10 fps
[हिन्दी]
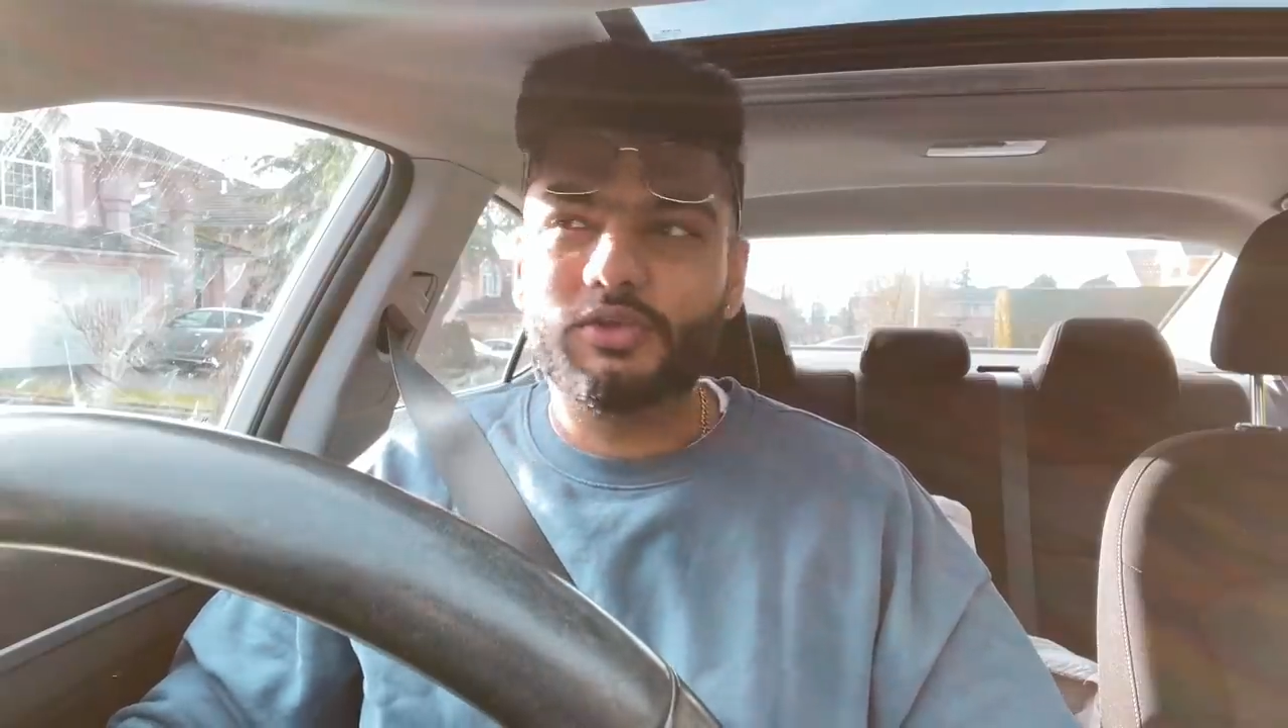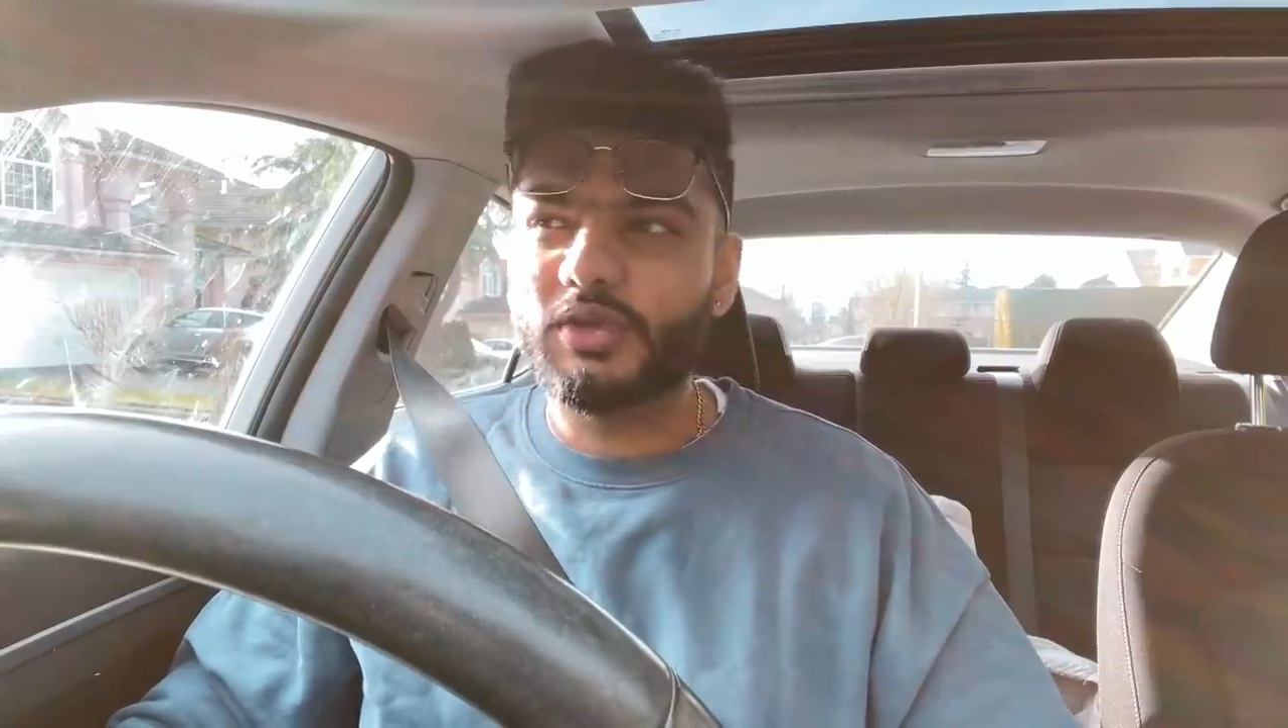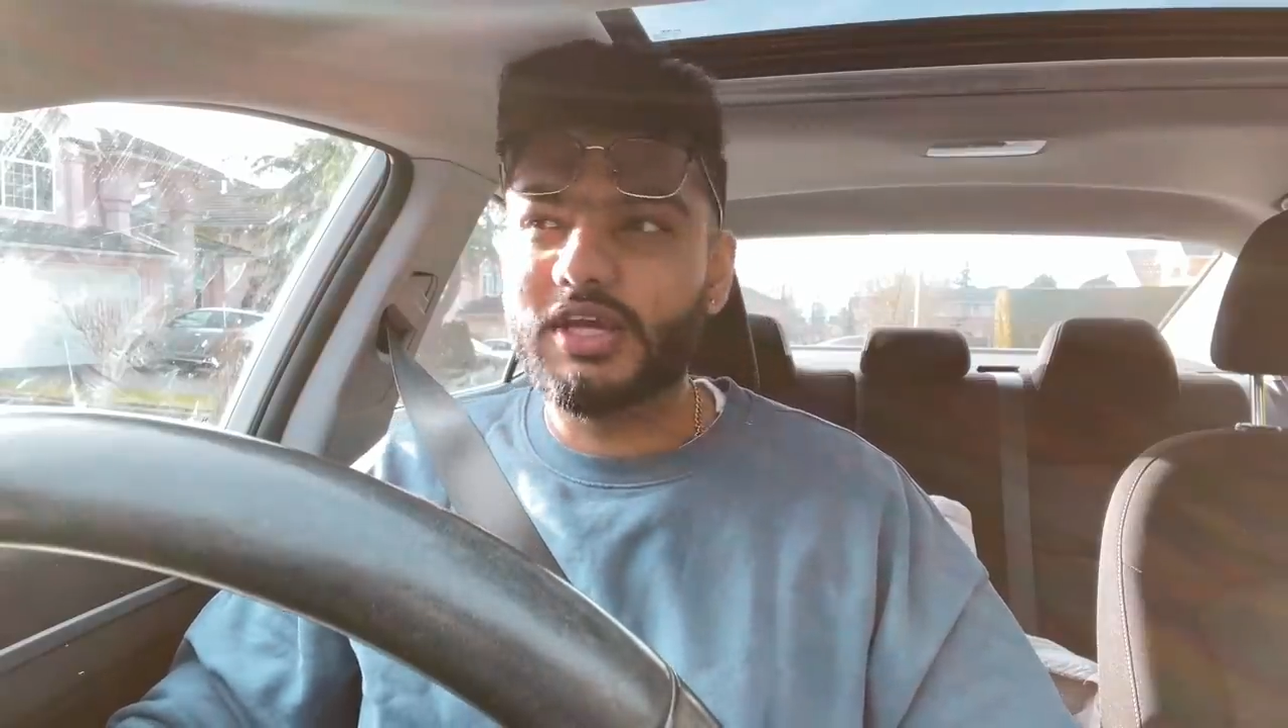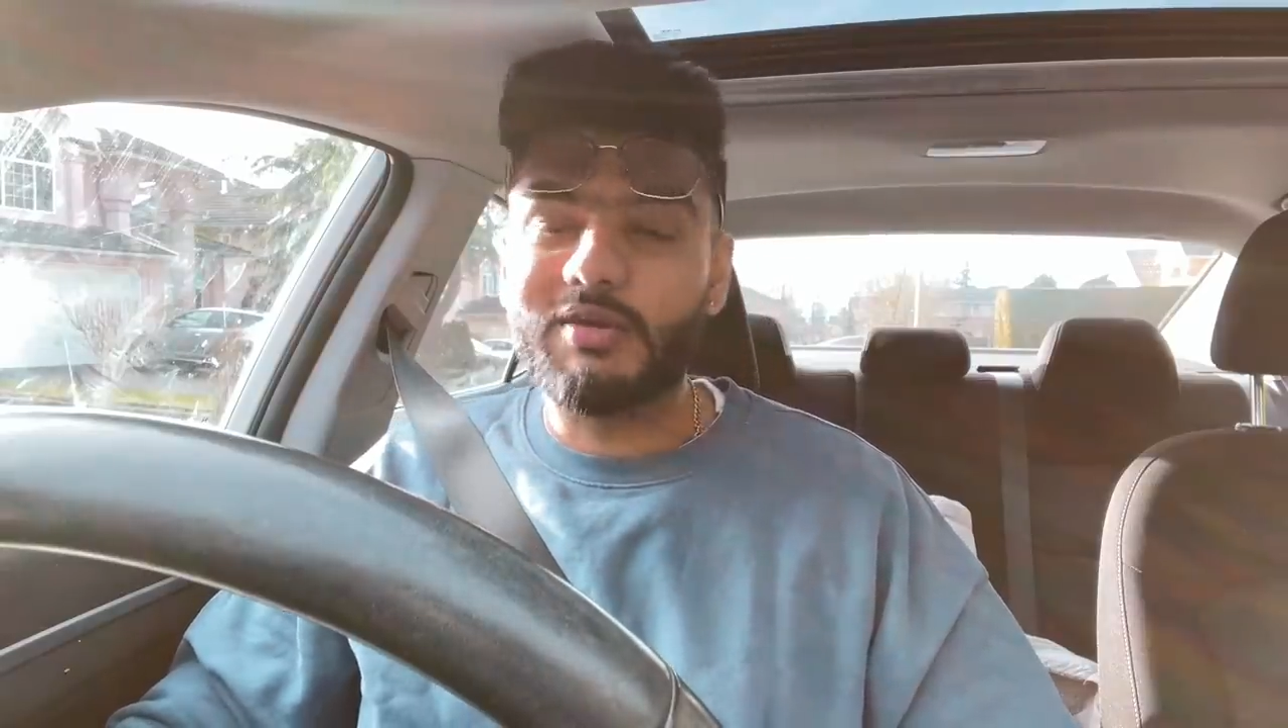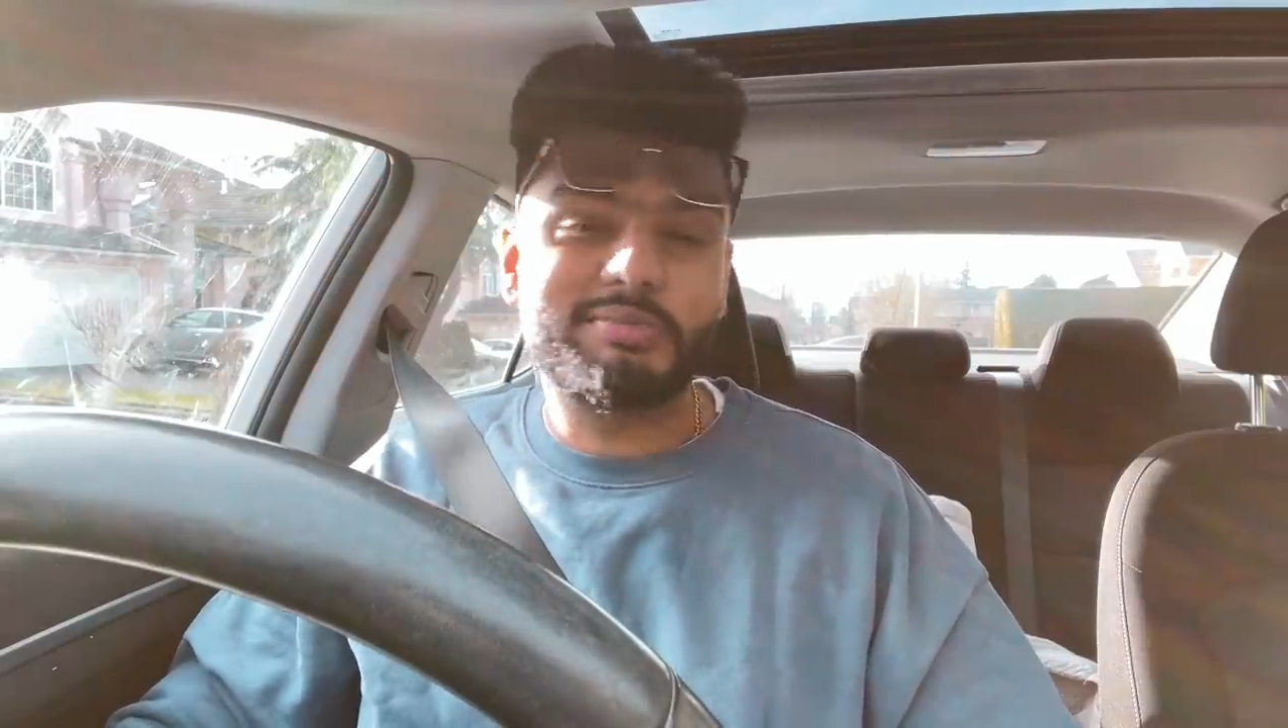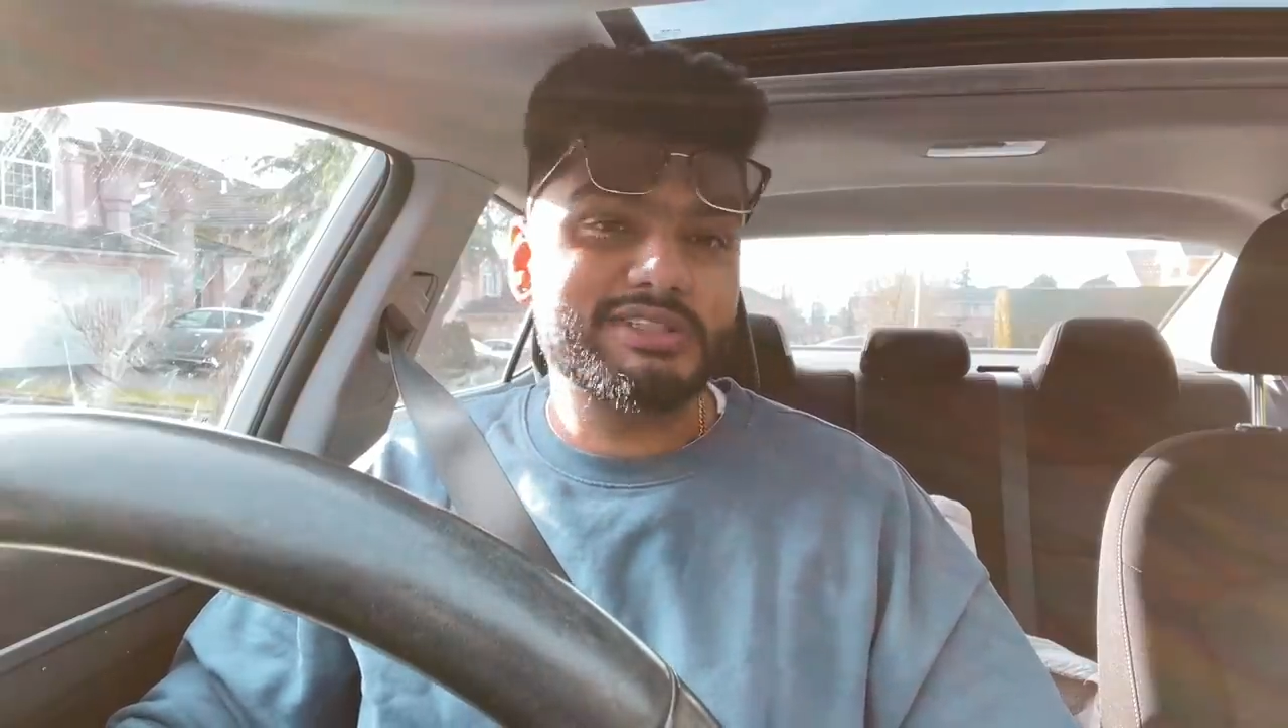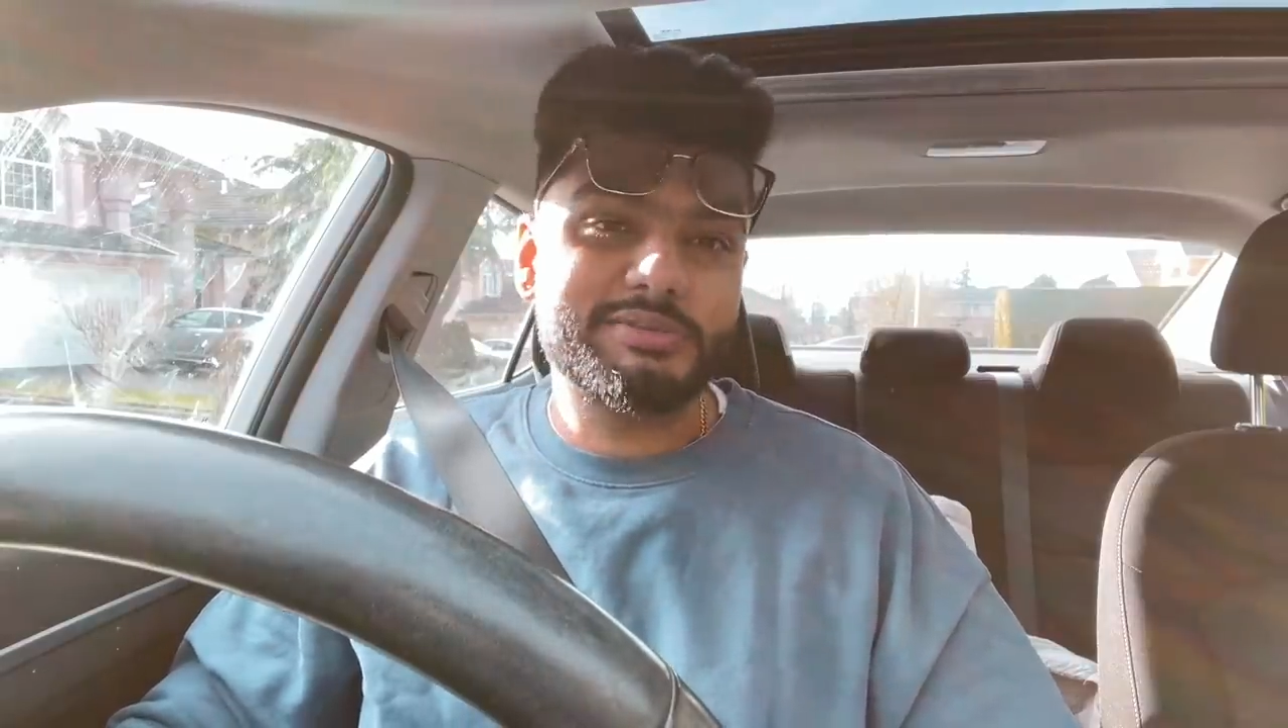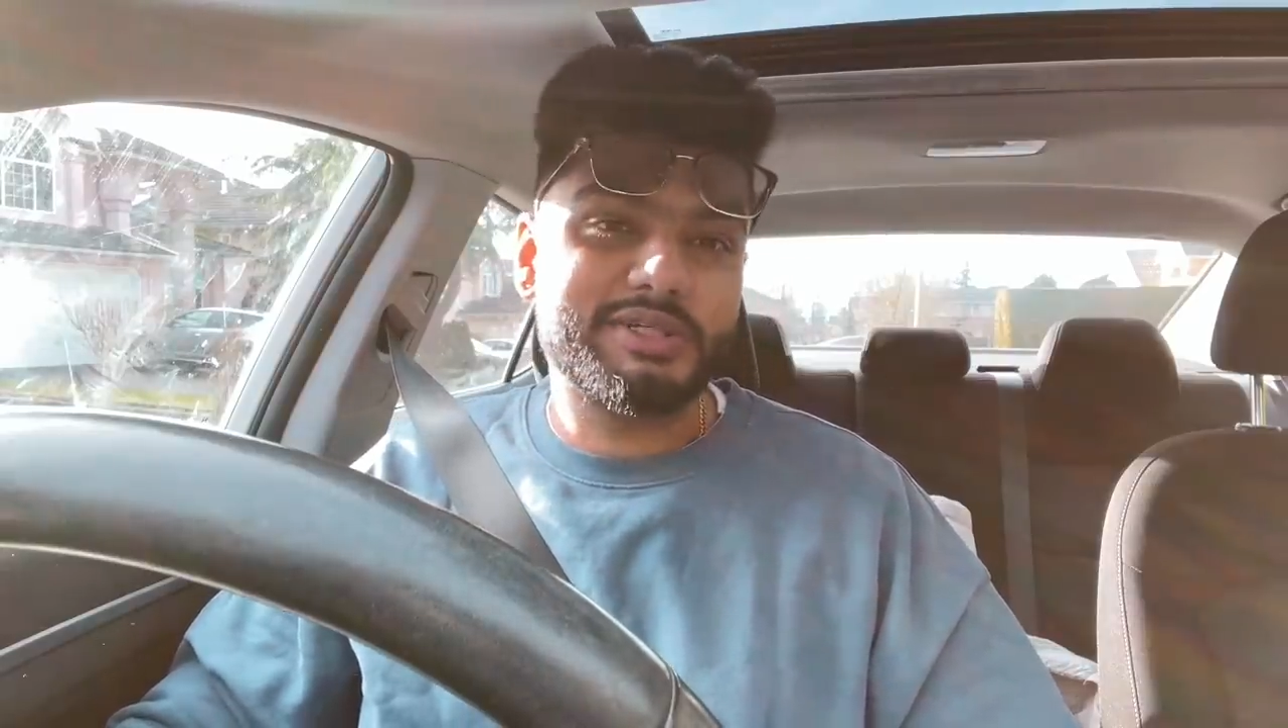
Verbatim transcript: क्योंकि कंपनी से